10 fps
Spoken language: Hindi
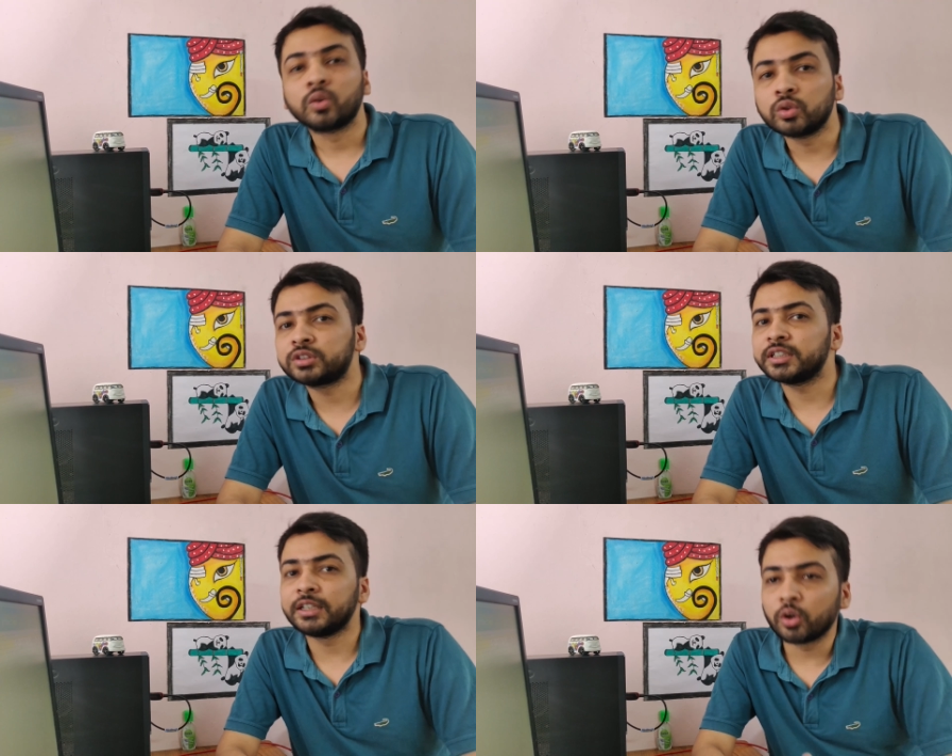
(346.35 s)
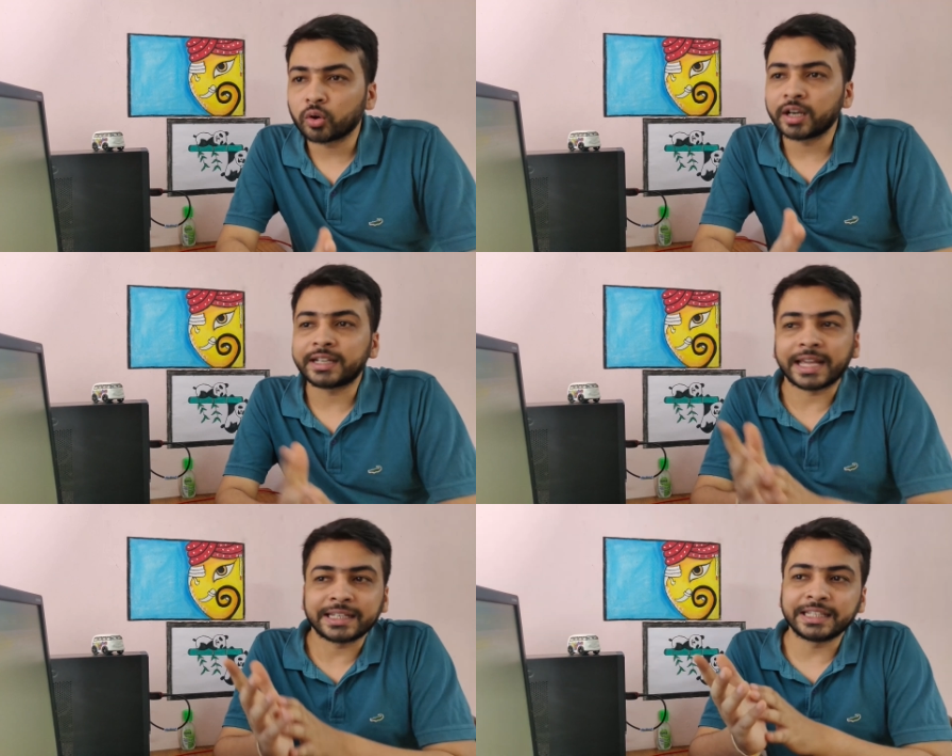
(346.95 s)
कुछ इन लोगों ने
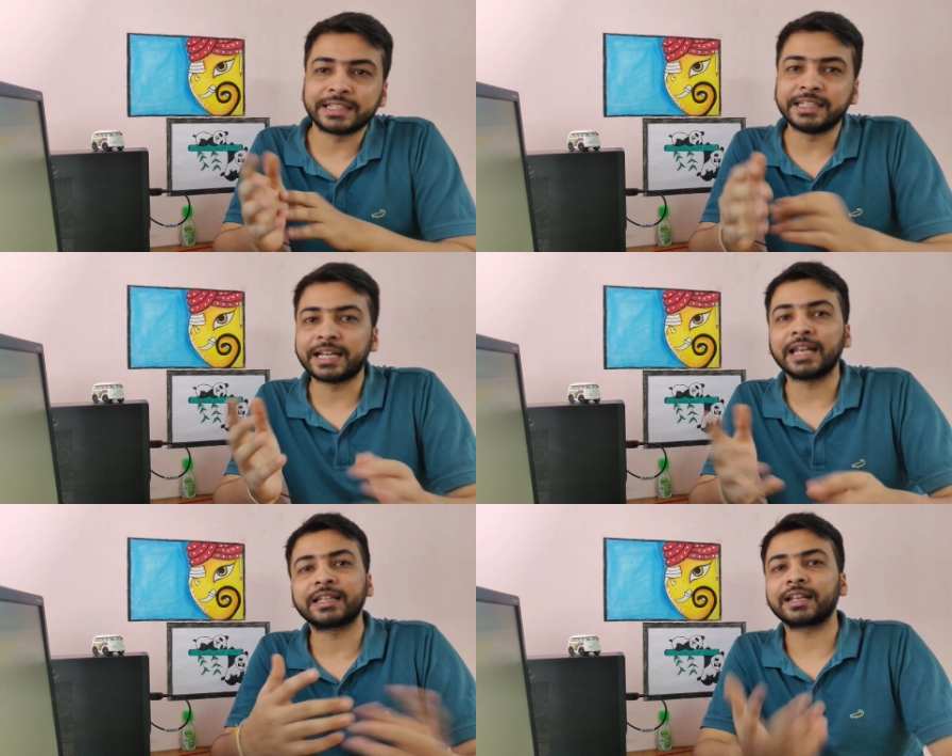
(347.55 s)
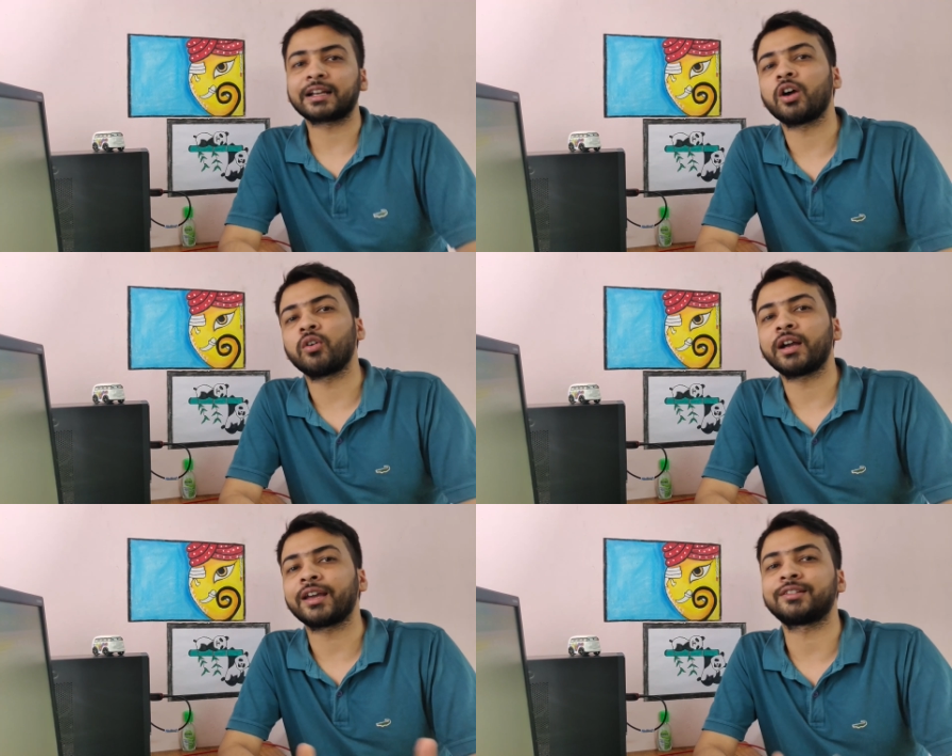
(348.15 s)
टेक्निक निकाल के रखा
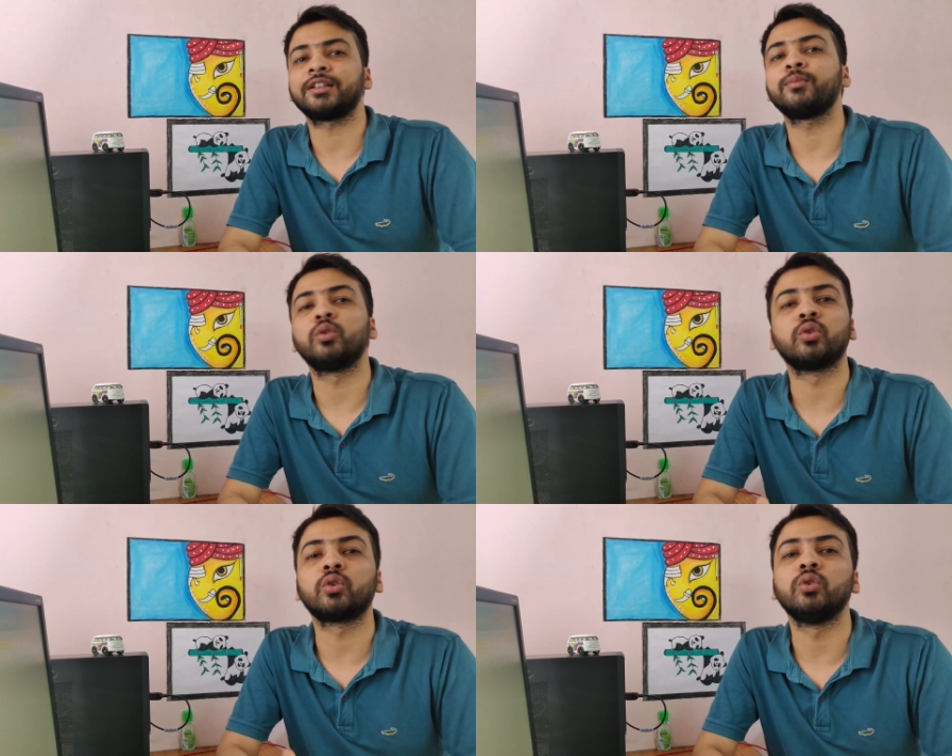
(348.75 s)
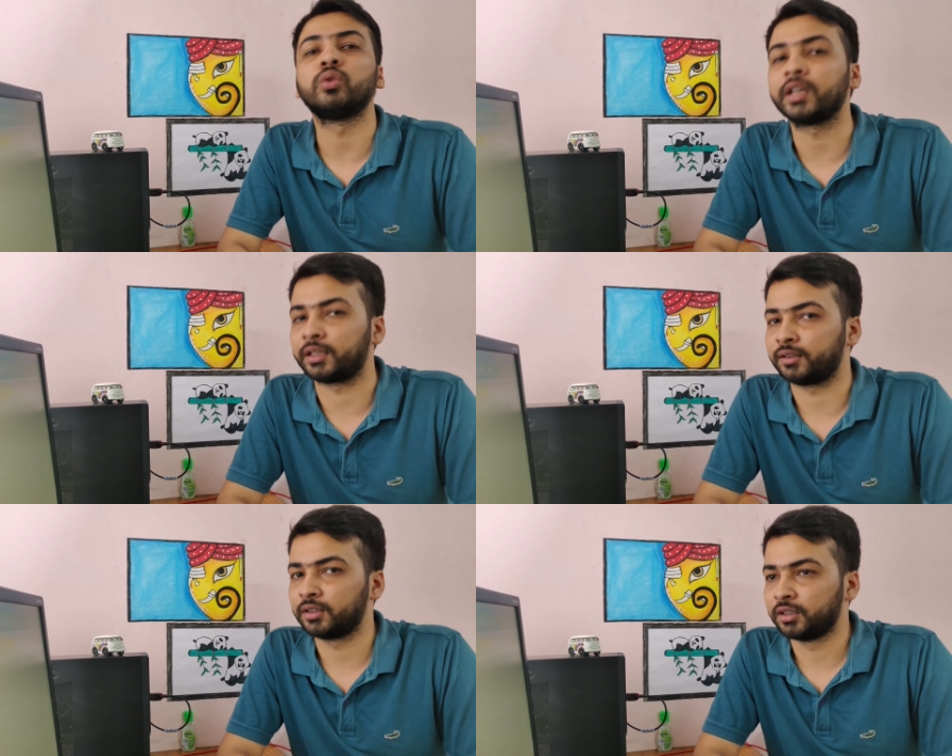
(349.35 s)
होगा कैसे हम लोगों को लूटें